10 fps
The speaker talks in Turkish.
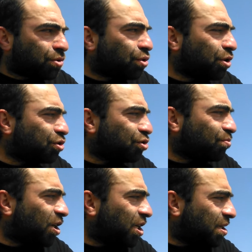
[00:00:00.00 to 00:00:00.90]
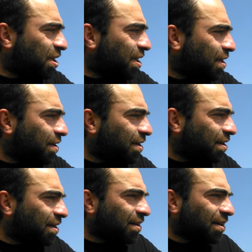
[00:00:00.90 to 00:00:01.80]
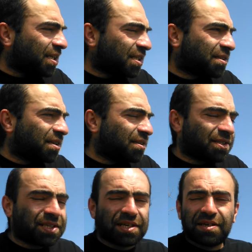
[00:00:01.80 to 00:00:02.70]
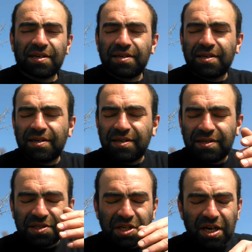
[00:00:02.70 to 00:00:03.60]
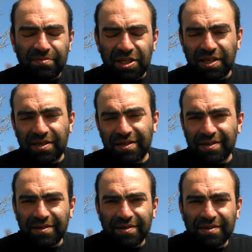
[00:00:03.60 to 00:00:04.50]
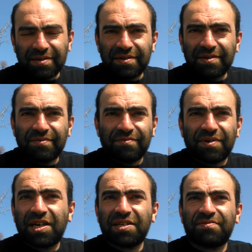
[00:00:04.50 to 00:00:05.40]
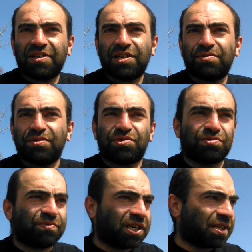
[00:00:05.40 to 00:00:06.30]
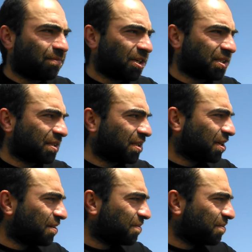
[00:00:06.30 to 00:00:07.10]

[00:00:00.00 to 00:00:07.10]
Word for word: son cumada e, hasta şeyde e, camide vaaz veriliyor cuma namazında.